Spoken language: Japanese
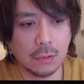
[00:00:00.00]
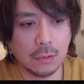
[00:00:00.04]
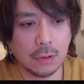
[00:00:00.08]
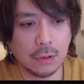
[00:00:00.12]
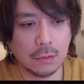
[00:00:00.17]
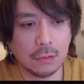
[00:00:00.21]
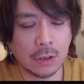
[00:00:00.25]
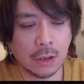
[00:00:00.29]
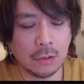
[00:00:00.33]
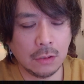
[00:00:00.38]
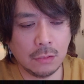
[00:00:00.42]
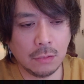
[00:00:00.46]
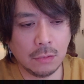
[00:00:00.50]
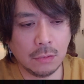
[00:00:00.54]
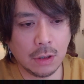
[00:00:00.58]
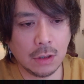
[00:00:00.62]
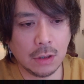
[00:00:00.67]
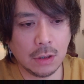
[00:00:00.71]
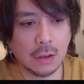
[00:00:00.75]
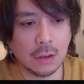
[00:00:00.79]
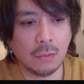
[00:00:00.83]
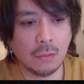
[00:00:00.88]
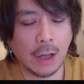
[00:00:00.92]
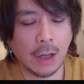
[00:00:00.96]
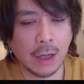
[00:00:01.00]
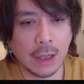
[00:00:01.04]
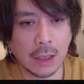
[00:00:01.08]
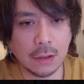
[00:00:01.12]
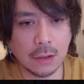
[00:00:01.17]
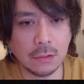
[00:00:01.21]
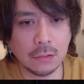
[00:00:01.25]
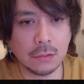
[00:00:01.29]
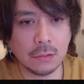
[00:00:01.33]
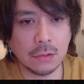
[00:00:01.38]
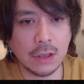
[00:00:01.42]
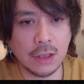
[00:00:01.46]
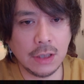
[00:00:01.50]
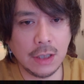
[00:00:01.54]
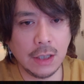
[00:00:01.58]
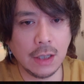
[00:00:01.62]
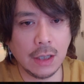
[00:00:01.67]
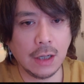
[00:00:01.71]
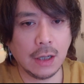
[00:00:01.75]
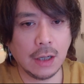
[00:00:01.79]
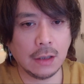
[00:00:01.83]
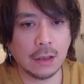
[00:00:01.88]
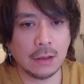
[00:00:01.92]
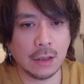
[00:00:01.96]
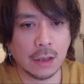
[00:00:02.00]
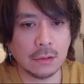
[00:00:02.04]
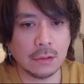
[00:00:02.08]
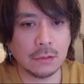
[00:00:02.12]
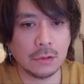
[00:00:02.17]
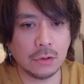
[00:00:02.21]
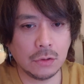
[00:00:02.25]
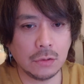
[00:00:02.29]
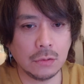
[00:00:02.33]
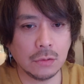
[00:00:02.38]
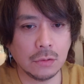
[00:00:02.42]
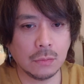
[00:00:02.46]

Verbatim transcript: 何て言うかなこう明るく賑やかである必